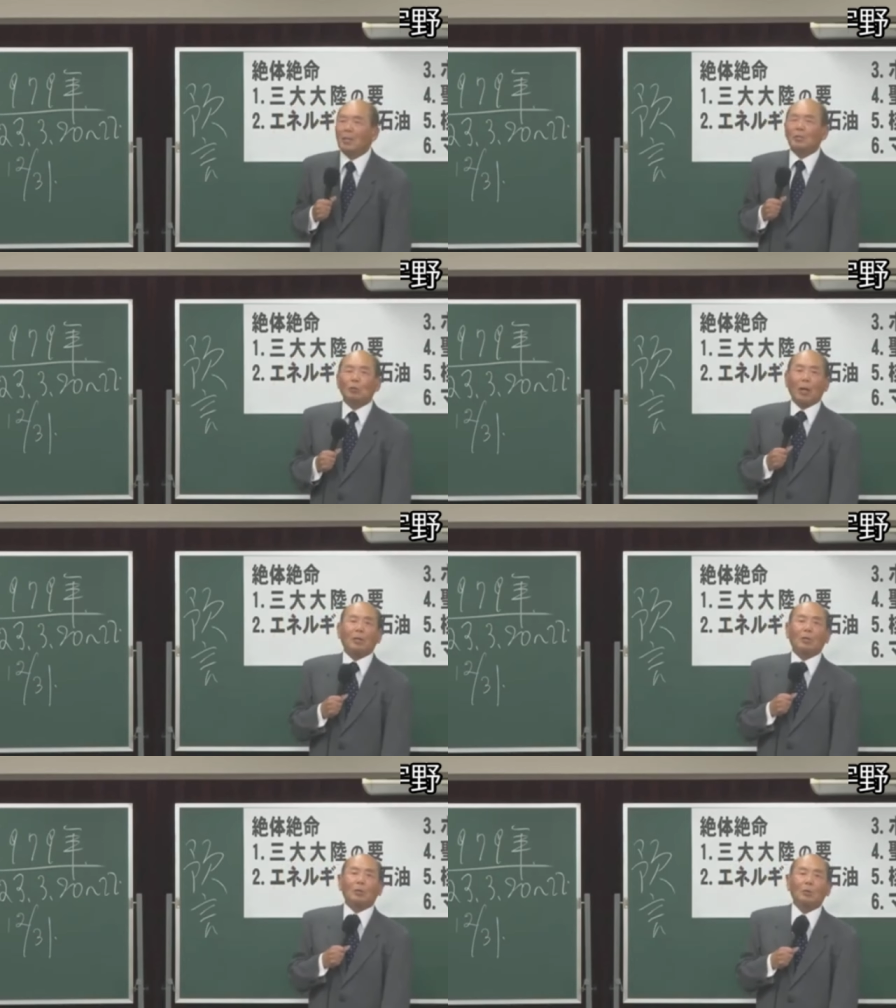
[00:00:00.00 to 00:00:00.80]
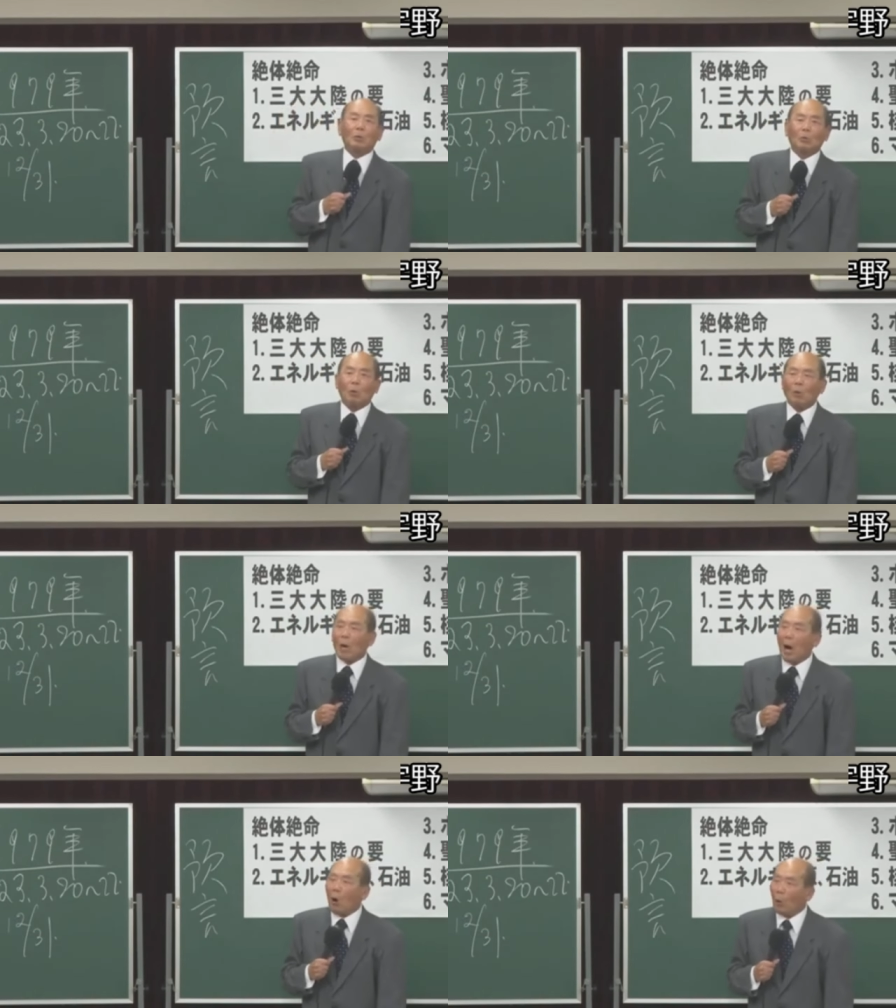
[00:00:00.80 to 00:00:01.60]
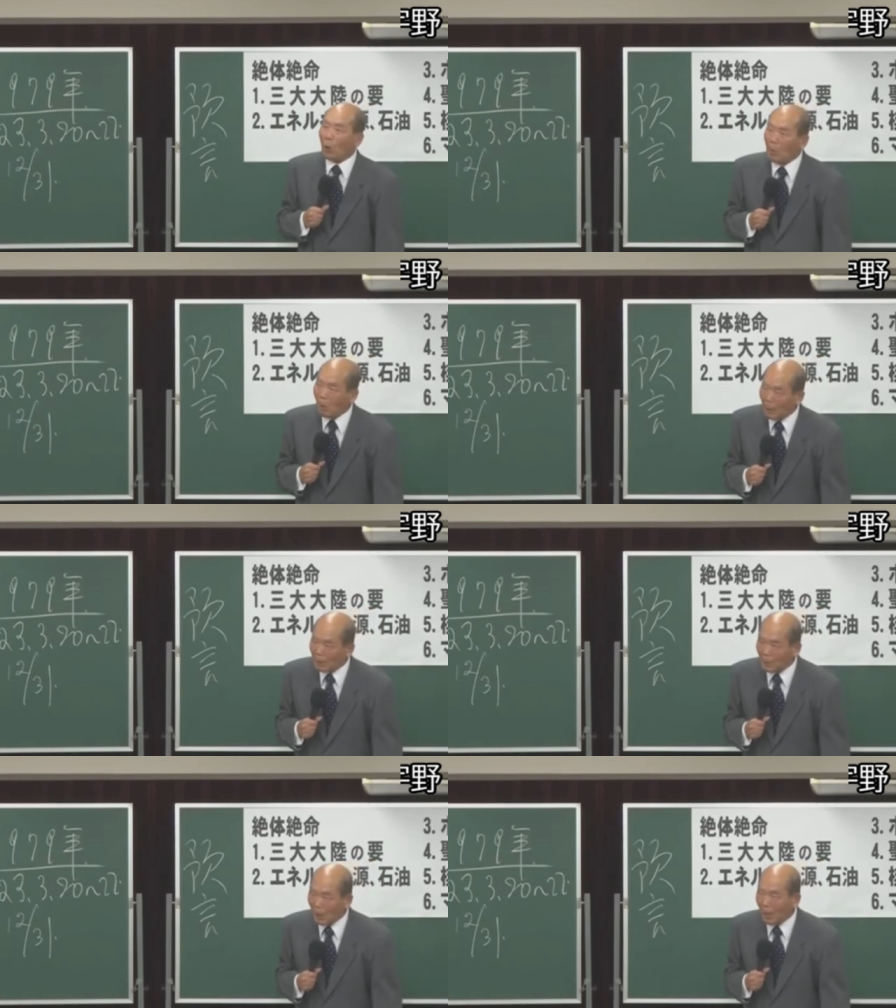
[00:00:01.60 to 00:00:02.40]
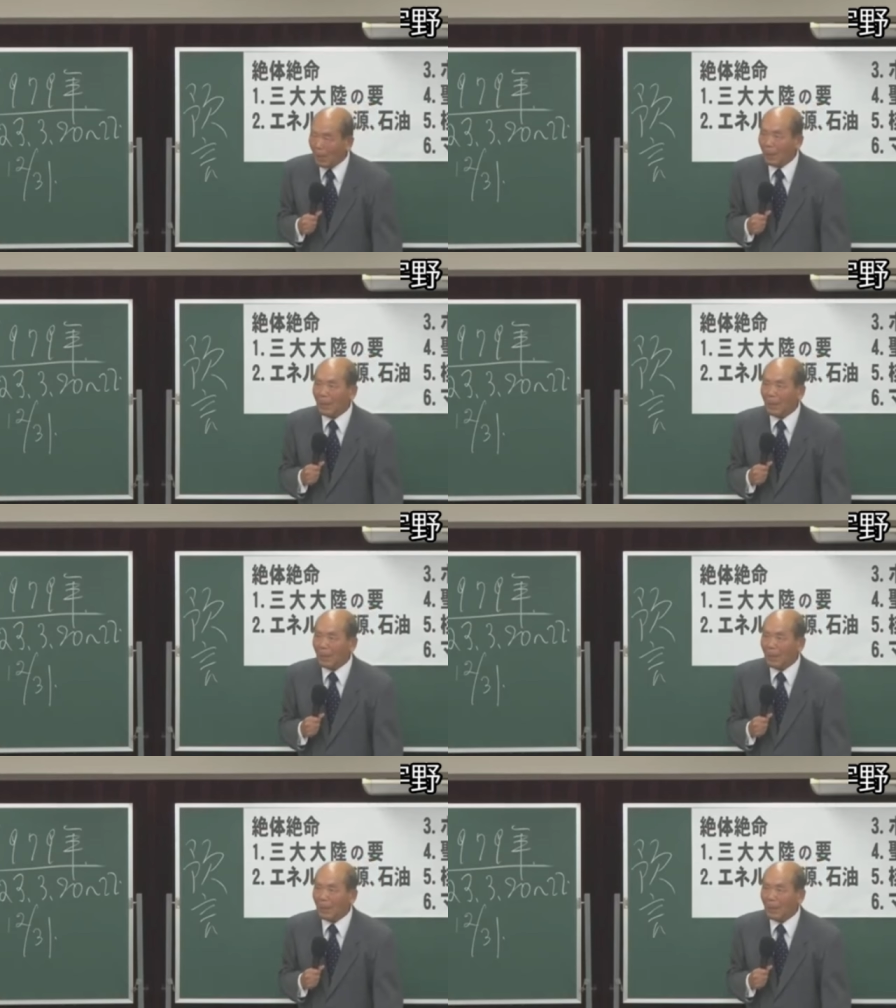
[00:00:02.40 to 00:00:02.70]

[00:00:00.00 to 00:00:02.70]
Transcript: ソ連という国家が滅びるわけですが